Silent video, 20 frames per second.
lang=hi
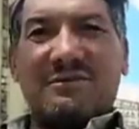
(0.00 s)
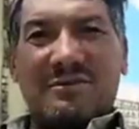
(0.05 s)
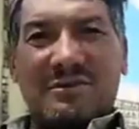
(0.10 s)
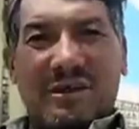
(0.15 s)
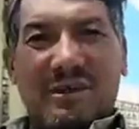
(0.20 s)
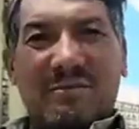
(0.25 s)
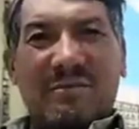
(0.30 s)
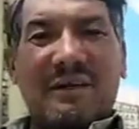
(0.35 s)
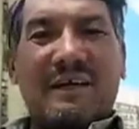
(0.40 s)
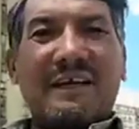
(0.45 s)

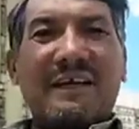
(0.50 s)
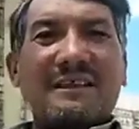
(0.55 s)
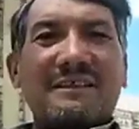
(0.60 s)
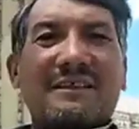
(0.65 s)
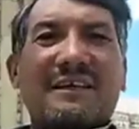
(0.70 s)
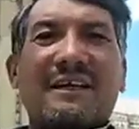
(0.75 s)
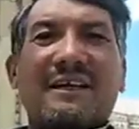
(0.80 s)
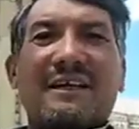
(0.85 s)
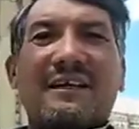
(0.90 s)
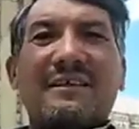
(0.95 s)
एम एन
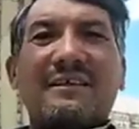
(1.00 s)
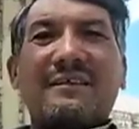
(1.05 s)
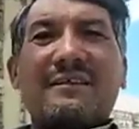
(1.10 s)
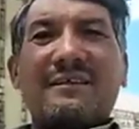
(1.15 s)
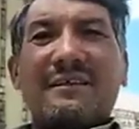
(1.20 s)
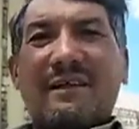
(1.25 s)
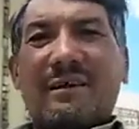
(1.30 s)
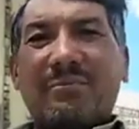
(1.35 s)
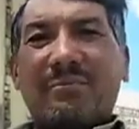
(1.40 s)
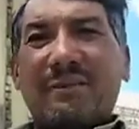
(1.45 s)
एस हैं
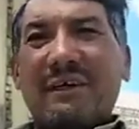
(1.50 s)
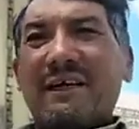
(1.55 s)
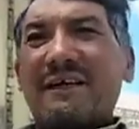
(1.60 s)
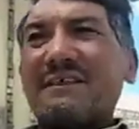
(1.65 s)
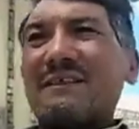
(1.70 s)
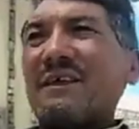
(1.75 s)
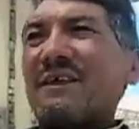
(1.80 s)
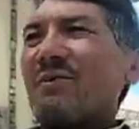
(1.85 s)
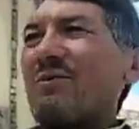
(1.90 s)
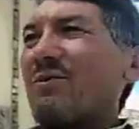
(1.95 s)
एम पी
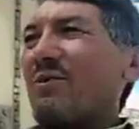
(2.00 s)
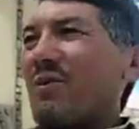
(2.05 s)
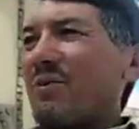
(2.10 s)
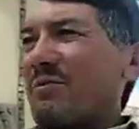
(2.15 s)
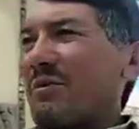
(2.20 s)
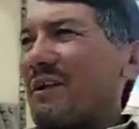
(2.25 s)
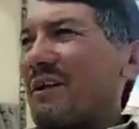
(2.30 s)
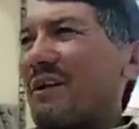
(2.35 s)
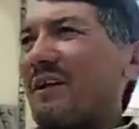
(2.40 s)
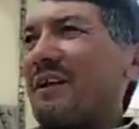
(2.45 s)
एस हैं वो
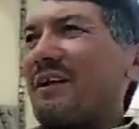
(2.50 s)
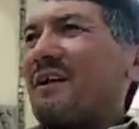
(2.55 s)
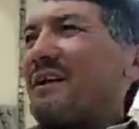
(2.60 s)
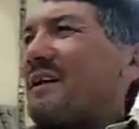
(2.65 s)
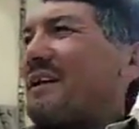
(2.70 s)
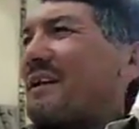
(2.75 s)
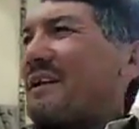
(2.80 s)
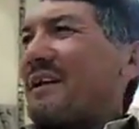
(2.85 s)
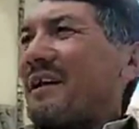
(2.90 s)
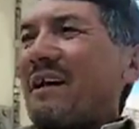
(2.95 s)
भी
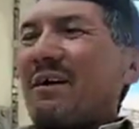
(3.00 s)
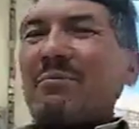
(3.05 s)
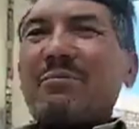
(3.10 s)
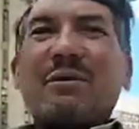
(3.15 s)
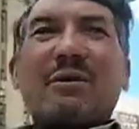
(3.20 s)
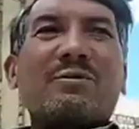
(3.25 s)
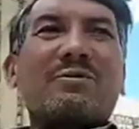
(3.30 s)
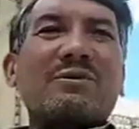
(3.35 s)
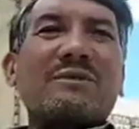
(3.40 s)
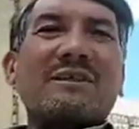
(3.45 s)
यहाँ
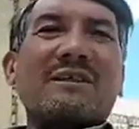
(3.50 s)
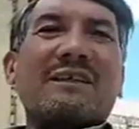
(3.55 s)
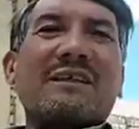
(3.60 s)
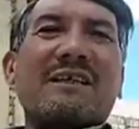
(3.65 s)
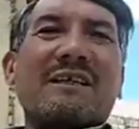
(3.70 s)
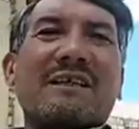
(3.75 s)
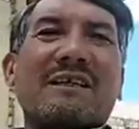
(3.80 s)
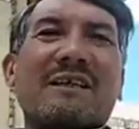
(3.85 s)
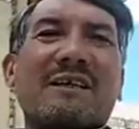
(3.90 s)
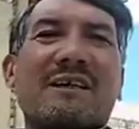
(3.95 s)
पर विज़िट
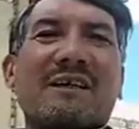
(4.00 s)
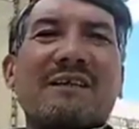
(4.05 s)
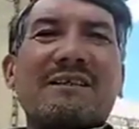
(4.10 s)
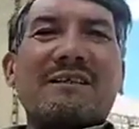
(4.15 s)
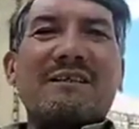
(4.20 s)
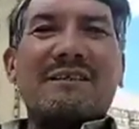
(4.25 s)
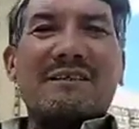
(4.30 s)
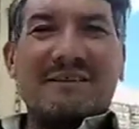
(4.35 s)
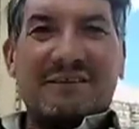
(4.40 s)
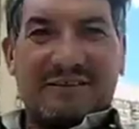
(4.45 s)
करके
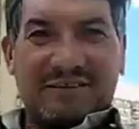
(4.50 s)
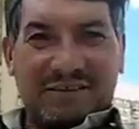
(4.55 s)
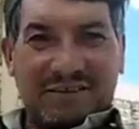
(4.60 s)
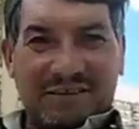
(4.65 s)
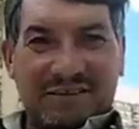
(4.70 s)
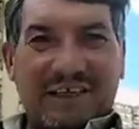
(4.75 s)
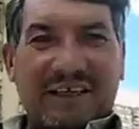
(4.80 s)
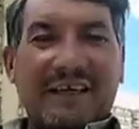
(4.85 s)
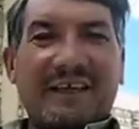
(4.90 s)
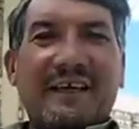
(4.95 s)

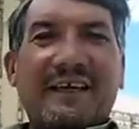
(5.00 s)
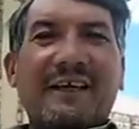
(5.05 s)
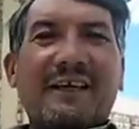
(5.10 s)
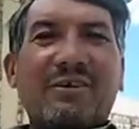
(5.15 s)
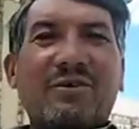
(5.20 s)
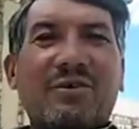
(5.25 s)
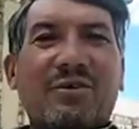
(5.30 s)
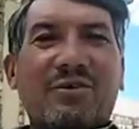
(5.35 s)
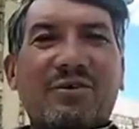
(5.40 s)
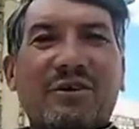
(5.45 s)
गए
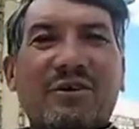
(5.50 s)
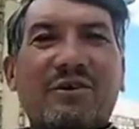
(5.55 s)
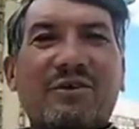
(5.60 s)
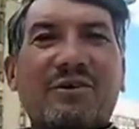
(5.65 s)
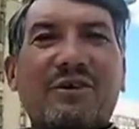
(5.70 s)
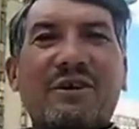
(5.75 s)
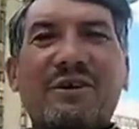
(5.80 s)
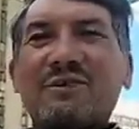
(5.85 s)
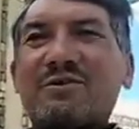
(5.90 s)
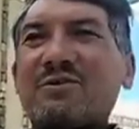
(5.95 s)
हैं और
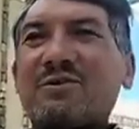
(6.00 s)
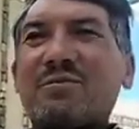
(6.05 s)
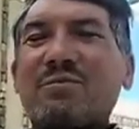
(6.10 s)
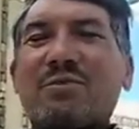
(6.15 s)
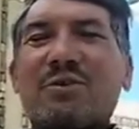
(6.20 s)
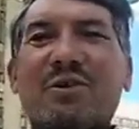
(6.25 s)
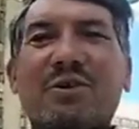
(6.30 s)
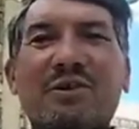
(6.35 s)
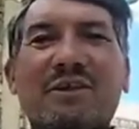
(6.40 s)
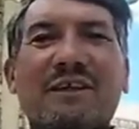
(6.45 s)
इन्होंने इसको
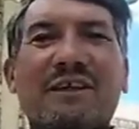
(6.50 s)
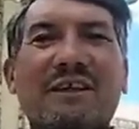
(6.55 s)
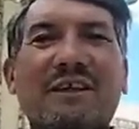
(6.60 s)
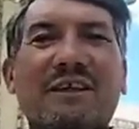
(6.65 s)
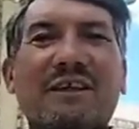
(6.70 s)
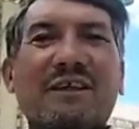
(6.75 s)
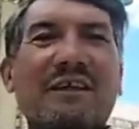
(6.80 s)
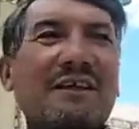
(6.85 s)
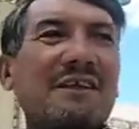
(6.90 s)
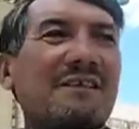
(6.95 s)
बहुत ही
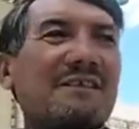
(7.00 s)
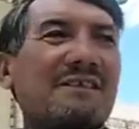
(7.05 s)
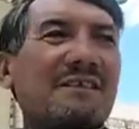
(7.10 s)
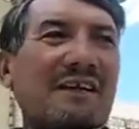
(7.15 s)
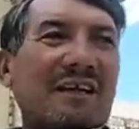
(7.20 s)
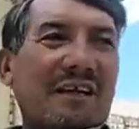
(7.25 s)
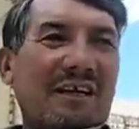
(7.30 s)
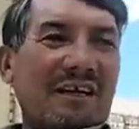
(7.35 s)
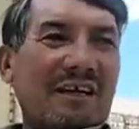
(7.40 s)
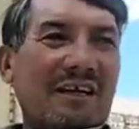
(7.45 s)

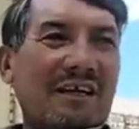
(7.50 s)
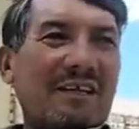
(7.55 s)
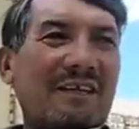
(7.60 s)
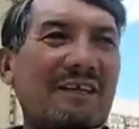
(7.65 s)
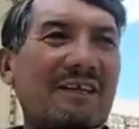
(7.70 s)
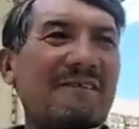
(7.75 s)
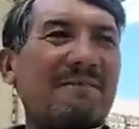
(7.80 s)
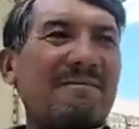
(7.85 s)
सराहा है